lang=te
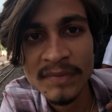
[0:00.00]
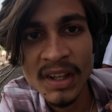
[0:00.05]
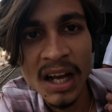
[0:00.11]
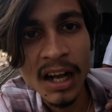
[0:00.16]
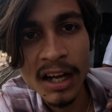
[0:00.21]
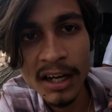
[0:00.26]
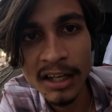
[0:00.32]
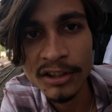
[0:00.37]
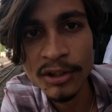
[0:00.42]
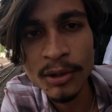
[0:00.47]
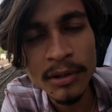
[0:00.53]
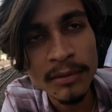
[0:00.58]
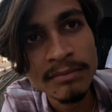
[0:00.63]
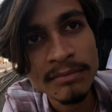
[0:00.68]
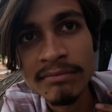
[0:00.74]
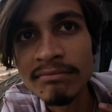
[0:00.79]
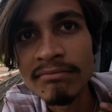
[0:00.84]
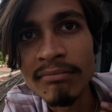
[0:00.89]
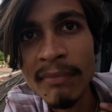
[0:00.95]
అక్కడితో
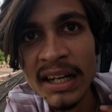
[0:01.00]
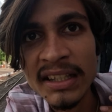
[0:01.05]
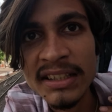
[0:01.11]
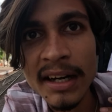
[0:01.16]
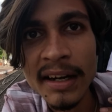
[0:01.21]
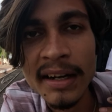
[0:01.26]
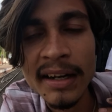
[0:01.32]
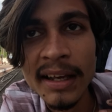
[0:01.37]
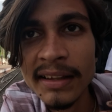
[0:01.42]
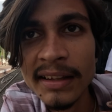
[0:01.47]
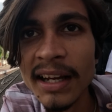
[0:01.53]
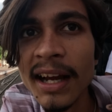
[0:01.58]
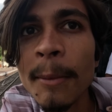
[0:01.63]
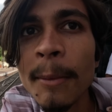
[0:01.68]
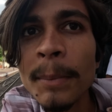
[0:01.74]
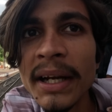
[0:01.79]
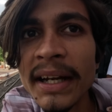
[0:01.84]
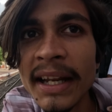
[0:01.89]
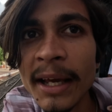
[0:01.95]
మన జర్నీ అయితే
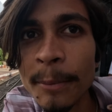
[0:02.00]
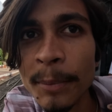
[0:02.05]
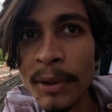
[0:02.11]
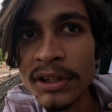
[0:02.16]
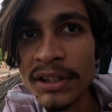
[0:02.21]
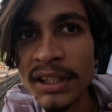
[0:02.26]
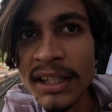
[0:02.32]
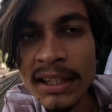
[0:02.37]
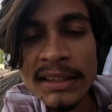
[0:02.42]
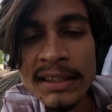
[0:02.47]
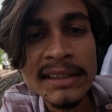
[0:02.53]
కంప్లీట్ అయిపోద్ది